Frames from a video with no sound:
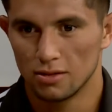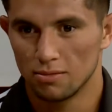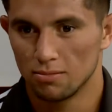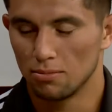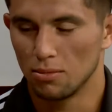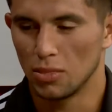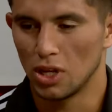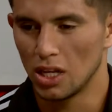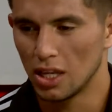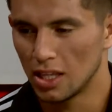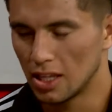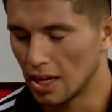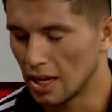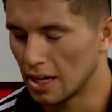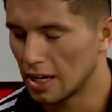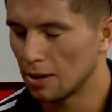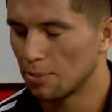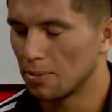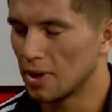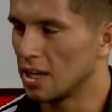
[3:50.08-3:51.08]
viniste
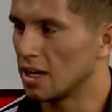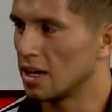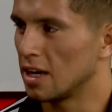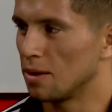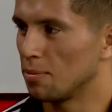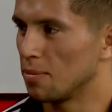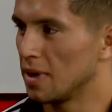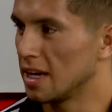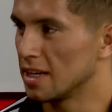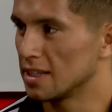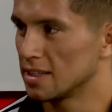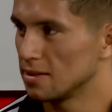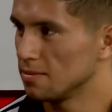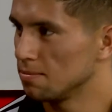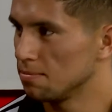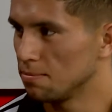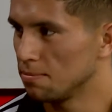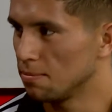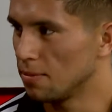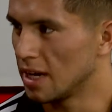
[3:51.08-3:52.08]
acá para, para,
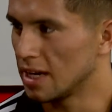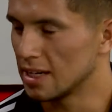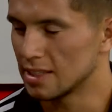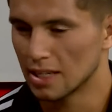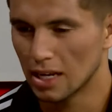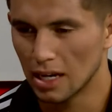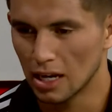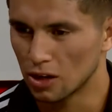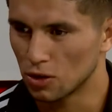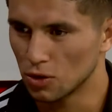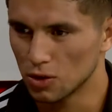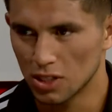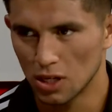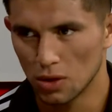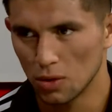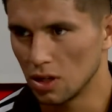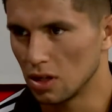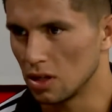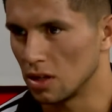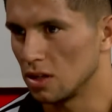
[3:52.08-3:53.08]
para hacer las cosas
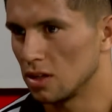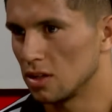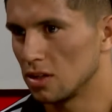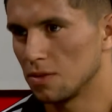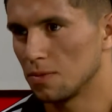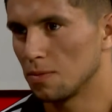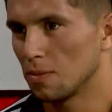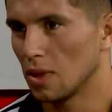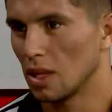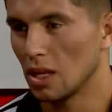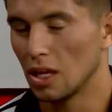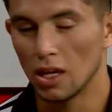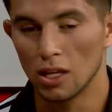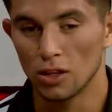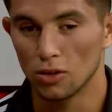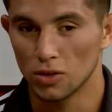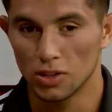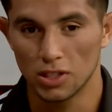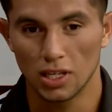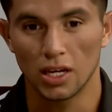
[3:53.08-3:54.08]
bien.
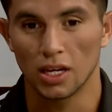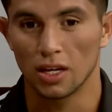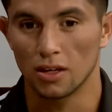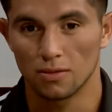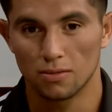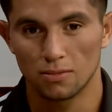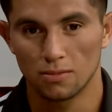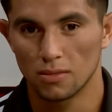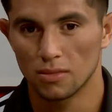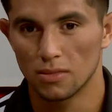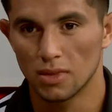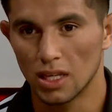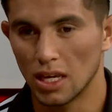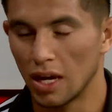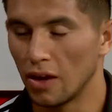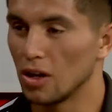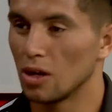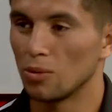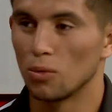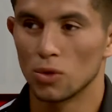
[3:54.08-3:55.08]
Entonces
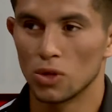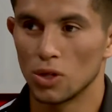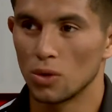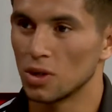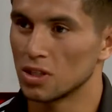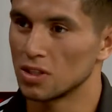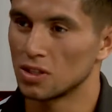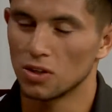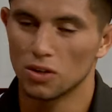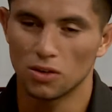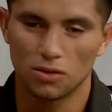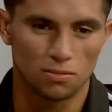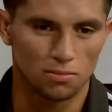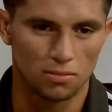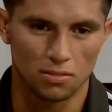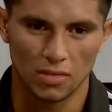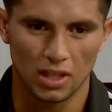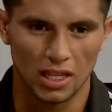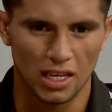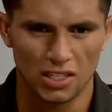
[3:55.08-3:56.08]
había motivación
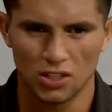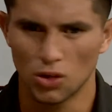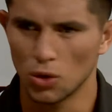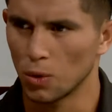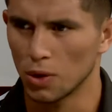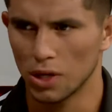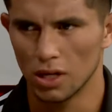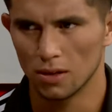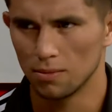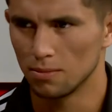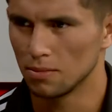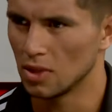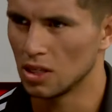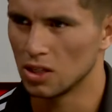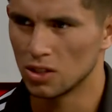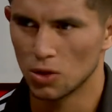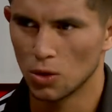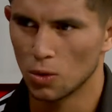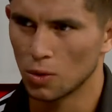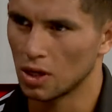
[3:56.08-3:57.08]
de sobra.
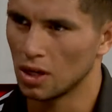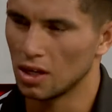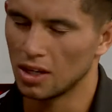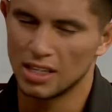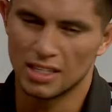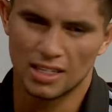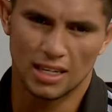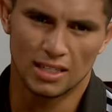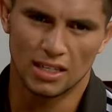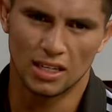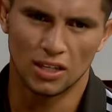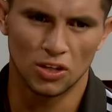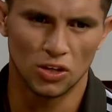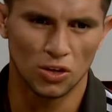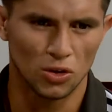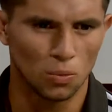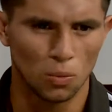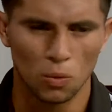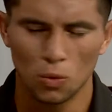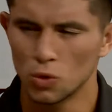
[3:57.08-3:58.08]
Y se
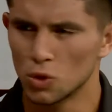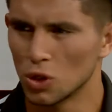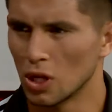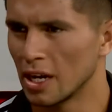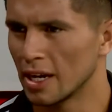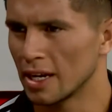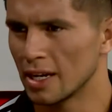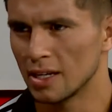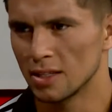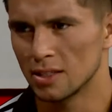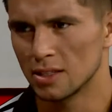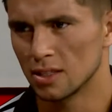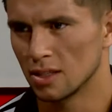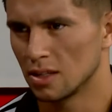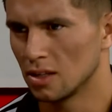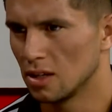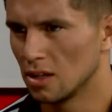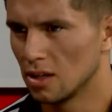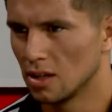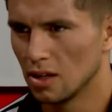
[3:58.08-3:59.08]
sintió mucho en la cancha.
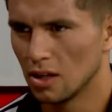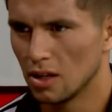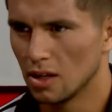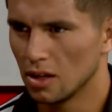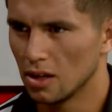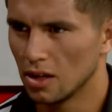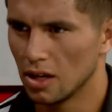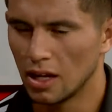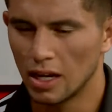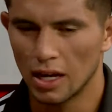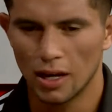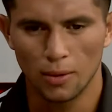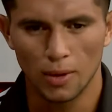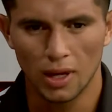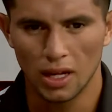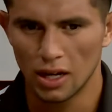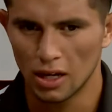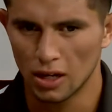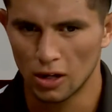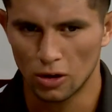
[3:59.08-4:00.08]
Era ver a